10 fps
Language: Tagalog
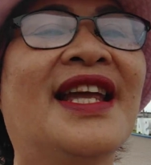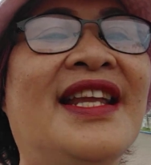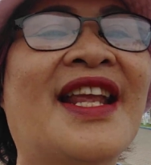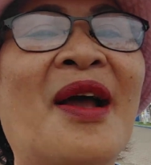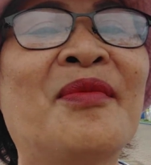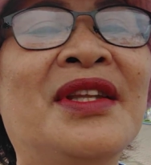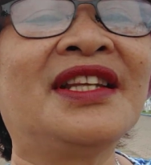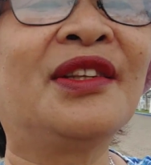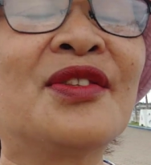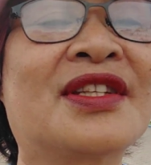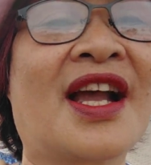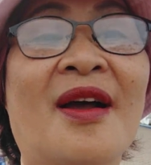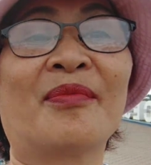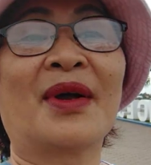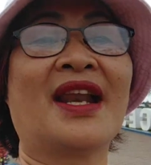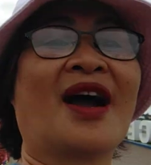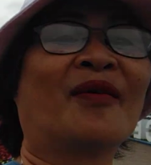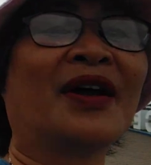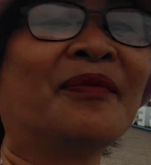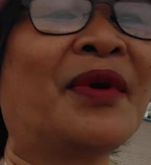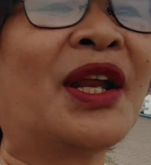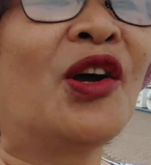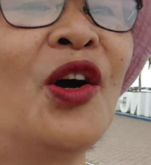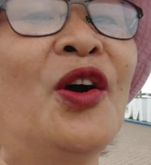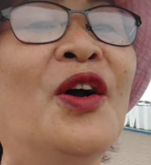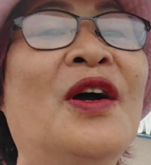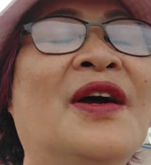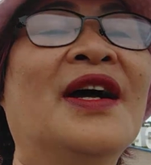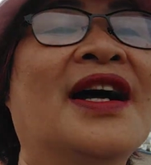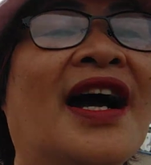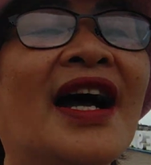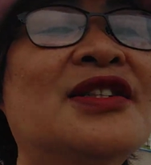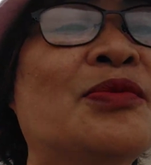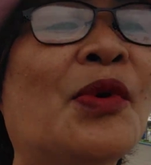day namin dito sa Palawan. Pero, as